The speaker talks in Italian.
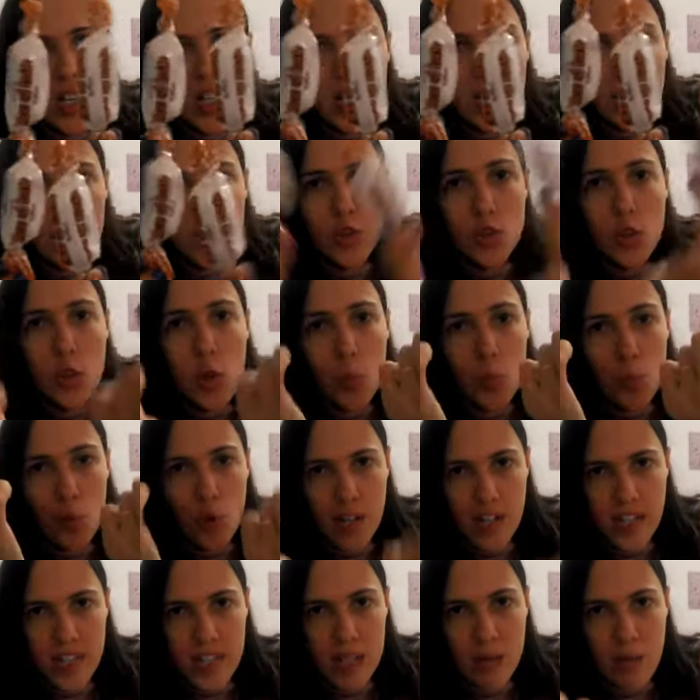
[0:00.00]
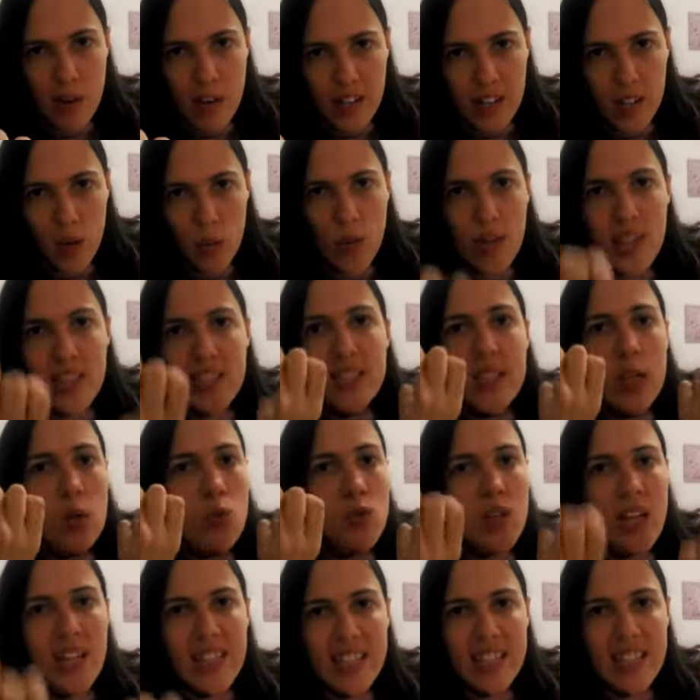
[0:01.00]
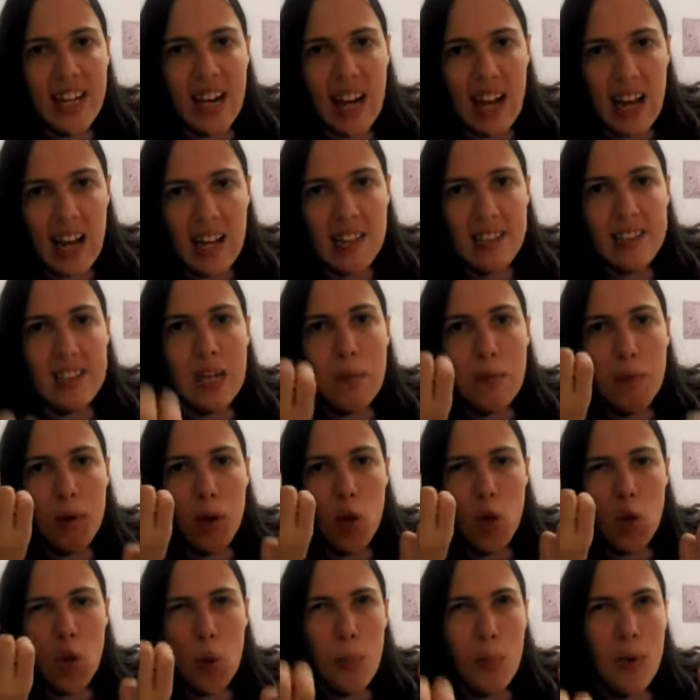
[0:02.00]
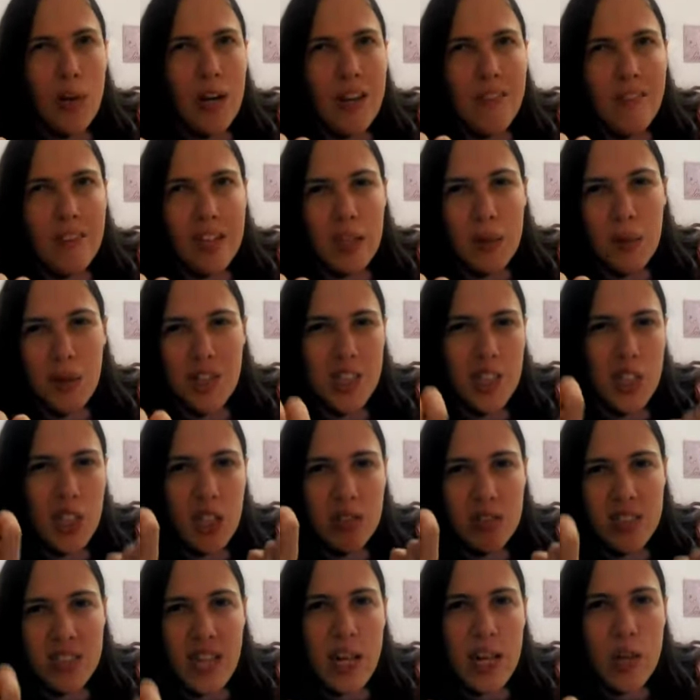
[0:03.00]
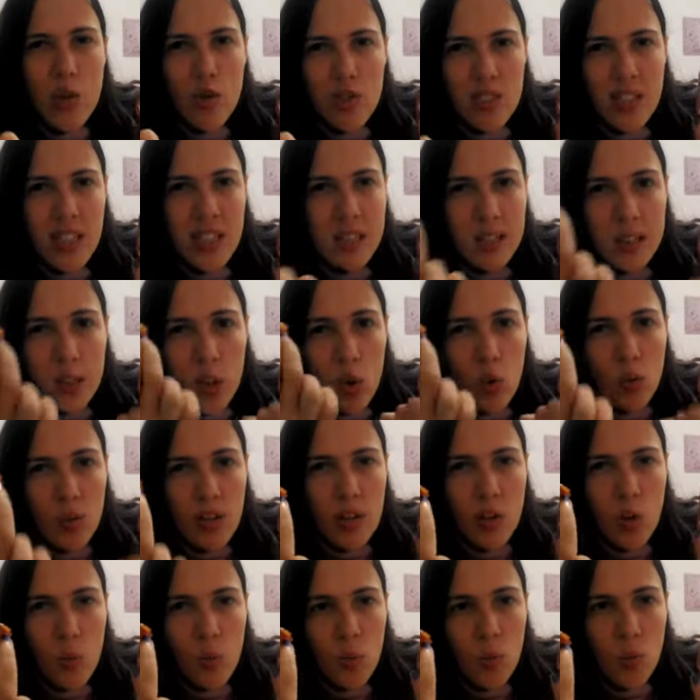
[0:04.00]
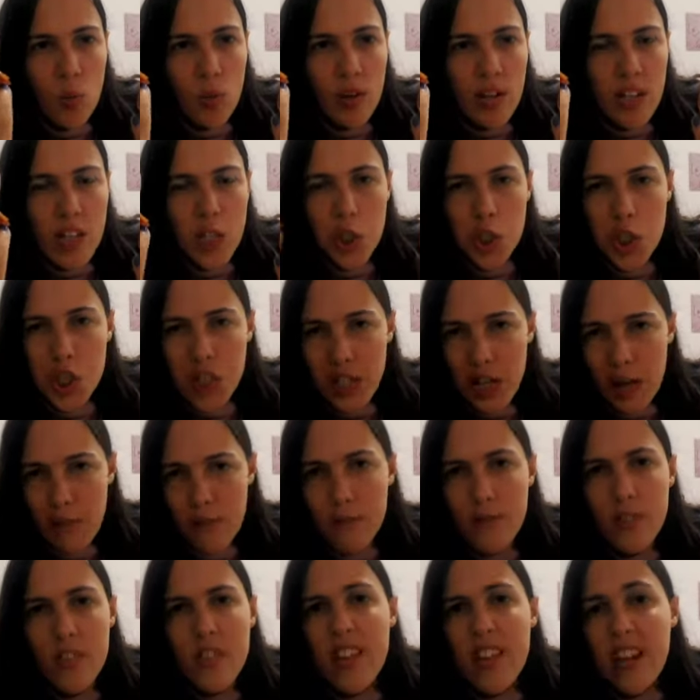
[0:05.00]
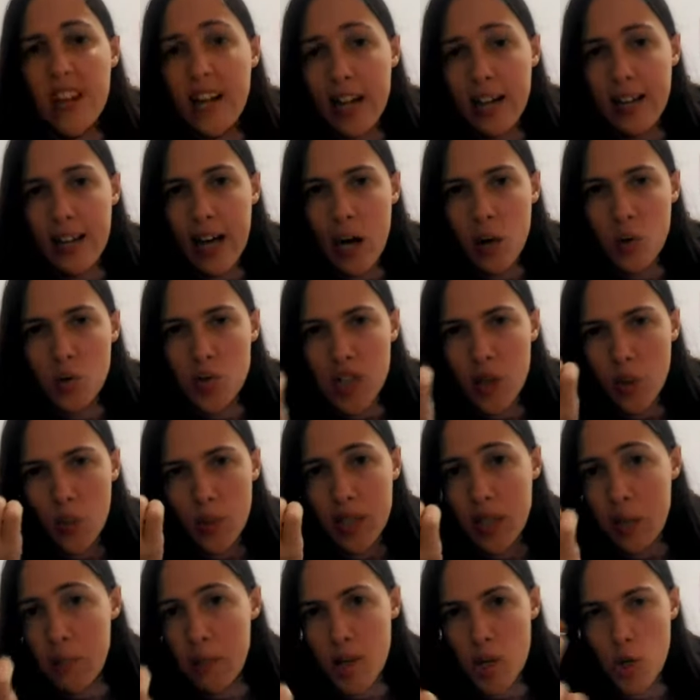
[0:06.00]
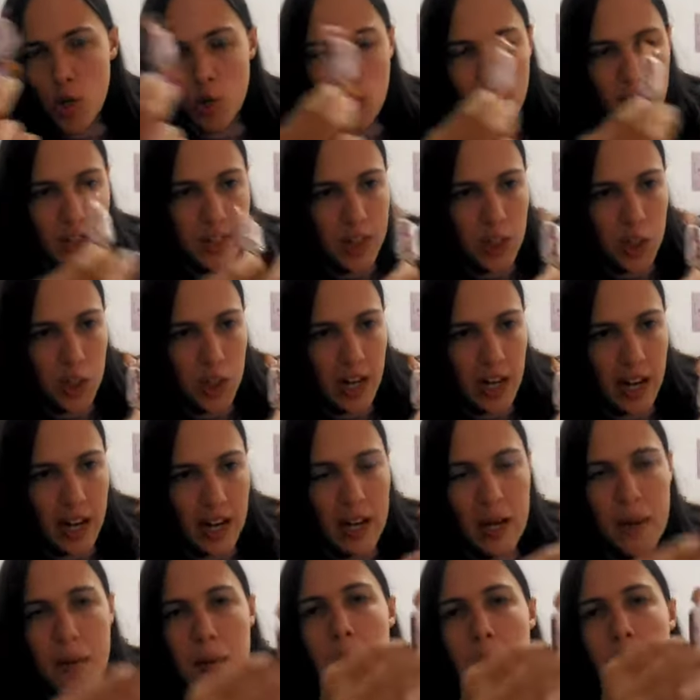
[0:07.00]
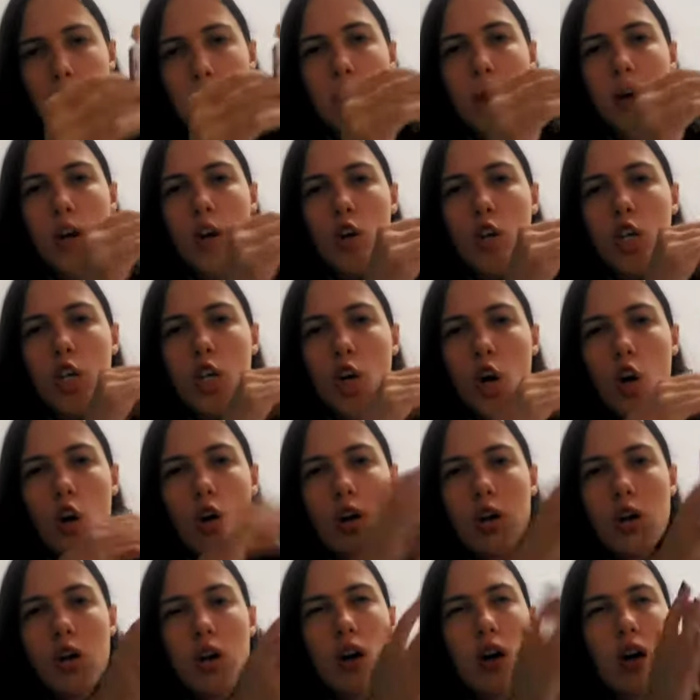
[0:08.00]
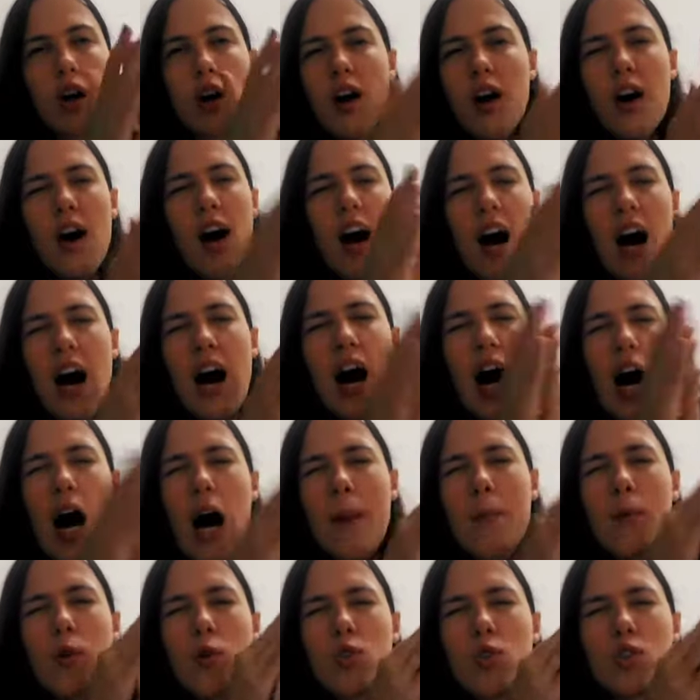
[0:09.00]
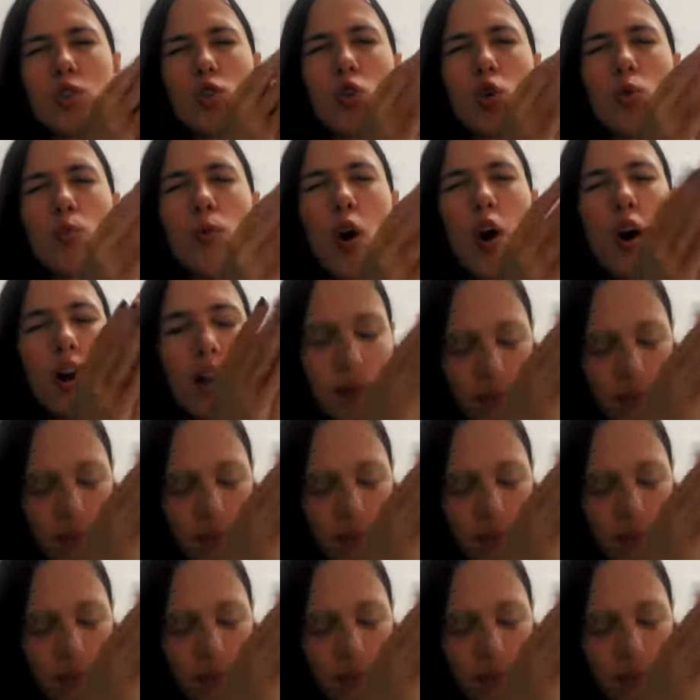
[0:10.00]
Sono buonissime anche queste, una tira l'altra, però dopo che ne avete mangiate 6 o 7 o una, comunque una decina, vi viene la nausea, quindi è meglio non esagerare. Però io amo questo rumore,